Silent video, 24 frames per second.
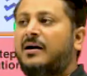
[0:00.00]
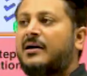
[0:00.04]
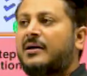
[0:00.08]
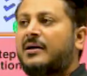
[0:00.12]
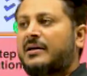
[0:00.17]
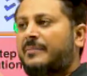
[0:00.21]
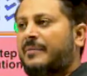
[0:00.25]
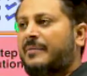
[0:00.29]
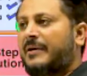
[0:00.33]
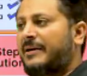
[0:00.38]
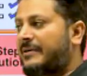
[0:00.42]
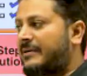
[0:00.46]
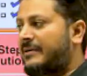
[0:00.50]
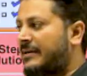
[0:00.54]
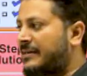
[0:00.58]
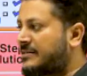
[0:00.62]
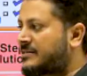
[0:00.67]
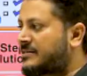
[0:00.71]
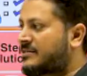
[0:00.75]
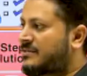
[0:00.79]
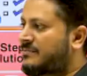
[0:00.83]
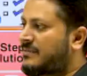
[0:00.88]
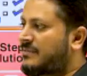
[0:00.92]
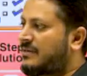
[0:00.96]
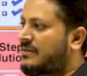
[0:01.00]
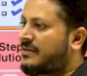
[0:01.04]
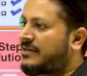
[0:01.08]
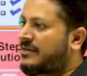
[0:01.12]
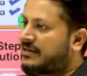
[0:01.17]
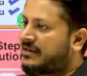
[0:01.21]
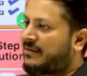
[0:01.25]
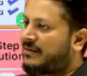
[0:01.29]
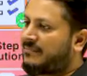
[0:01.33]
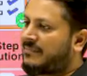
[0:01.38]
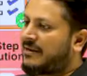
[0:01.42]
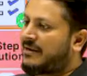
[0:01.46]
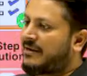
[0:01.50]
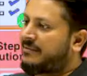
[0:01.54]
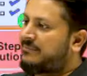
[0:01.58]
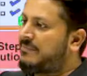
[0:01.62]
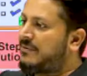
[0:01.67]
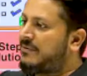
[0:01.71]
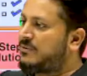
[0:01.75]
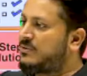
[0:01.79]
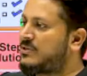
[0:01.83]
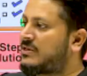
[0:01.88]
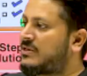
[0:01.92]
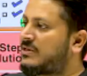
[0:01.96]
कि भाई टेस्ट में ठीक है मेरे
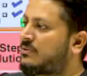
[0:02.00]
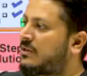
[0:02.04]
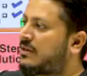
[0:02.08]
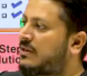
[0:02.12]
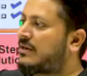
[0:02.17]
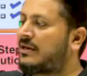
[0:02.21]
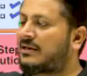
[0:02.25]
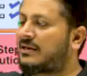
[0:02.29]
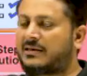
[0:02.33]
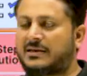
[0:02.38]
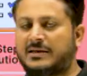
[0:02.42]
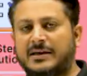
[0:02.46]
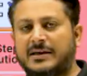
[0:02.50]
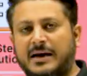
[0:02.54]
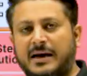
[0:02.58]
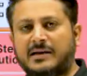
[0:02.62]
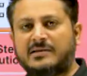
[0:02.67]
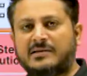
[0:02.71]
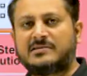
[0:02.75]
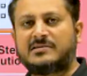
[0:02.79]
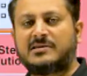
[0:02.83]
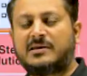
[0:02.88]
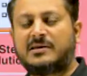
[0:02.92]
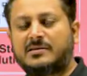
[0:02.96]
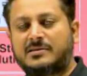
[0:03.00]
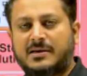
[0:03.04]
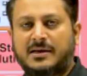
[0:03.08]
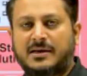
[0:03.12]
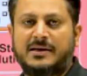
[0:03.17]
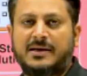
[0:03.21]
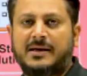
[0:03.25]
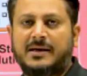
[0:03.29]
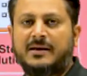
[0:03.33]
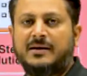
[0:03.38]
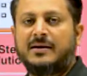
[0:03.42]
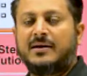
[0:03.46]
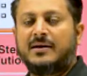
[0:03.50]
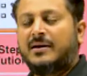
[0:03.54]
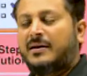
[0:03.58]
मुझे तो लग रहा था ये आंसर सही है